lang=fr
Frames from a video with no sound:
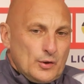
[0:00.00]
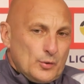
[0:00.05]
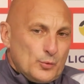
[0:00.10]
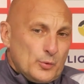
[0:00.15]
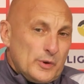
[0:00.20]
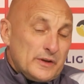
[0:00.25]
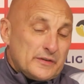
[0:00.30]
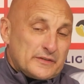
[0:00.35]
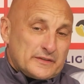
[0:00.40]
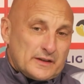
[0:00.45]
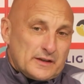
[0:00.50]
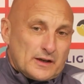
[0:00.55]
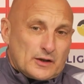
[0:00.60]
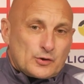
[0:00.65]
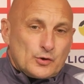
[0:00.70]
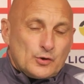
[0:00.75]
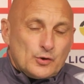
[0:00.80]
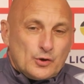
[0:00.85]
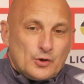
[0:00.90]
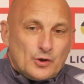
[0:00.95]
Oui, c'est-à-dire
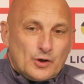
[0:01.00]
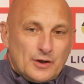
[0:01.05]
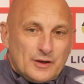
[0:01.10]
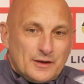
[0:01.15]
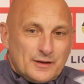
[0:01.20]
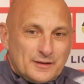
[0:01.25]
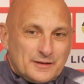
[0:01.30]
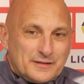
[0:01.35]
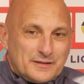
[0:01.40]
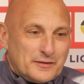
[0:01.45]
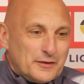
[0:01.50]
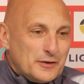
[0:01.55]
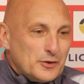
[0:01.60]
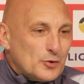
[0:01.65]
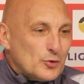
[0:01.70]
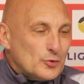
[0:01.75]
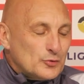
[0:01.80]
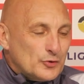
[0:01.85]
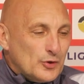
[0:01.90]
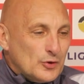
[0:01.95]
que c'est vrai que
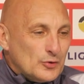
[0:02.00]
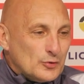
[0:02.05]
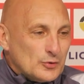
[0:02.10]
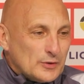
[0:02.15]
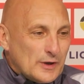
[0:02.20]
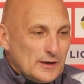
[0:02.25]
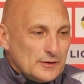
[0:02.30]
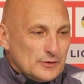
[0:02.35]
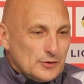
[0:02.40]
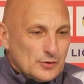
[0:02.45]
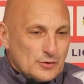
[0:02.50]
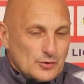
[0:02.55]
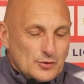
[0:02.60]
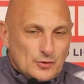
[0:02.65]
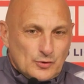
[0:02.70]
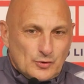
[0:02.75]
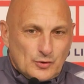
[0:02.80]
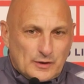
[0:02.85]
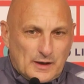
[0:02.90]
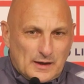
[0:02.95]
quand on regarde
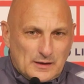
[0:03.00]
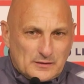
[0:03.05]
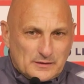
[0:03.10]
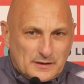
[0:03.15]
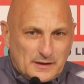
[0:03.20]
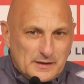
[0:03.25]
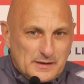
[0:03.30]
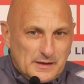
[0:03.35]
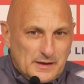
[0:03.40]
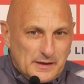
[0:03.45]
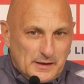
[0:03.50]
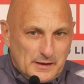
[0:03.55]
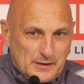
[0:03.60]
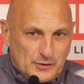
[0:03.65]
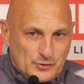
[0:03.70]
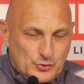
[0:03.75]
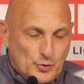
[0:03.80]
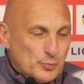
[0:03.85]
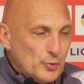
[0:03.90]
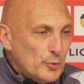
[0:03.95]
le,
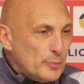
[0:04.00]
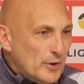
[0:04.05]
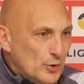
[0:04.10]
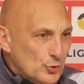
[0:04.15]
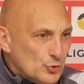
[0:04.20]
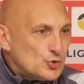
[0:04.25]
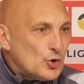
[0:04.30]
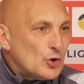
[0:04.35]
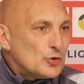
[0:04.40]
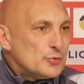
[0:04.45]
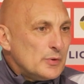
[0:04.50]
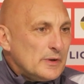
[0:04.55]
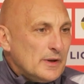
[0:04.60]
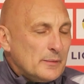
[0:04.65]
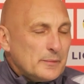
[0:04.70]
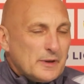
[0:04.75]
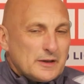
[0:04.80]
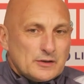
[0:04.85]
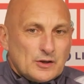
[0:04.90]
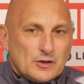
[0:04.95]
calendrier de plus près aujourd'hui,
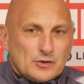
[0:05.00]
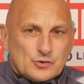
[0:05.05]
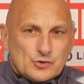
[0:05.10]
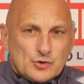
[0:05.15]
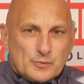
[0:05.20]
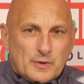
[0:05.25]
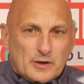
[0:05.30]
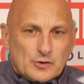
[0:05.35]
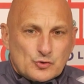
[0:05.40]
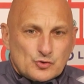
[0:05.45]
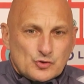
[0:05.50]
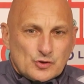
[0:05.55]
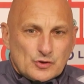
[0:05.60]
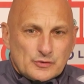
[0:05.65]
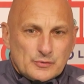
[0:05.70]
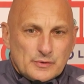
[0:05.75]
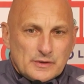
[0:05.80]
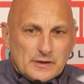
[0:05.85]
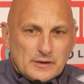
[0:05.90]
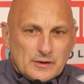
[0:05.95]
hein, maintenant je parle
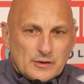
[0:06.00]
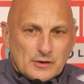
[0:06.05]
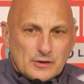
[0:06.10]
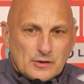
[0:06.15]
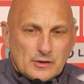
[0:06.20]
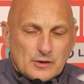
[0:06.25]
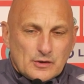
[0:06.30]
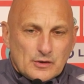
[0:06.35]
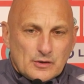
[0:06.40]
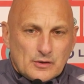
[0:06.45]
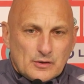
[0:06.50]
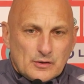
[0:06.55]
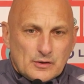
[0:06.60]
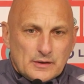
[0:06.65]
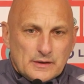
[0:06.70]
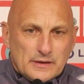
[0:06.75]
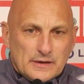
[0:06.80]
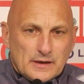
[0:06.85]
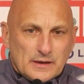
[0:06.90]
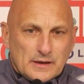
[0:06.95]
aujourd'hui, euh,
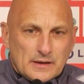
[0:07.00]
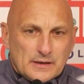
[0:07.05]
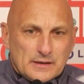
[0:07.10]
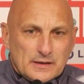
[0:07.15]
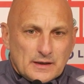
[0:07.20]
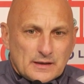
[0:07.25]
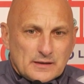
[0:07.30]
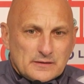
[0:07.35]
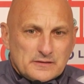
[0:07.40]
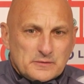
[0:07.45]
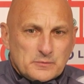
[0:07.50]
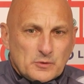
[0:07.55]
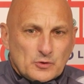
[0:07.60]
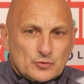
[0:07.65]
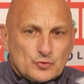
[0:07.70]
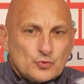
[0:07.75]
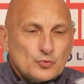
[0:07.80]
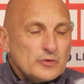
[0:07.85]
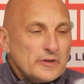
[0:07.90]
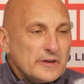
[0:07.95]
il y, a quasiment
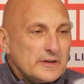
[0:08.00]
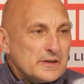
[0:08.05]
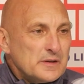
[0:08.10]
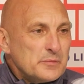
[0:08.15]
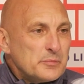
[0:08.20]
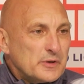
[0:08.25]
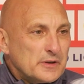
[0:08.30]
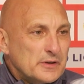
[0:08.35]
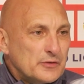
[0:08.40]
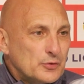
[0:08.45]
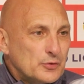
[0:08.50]
12 équipes qui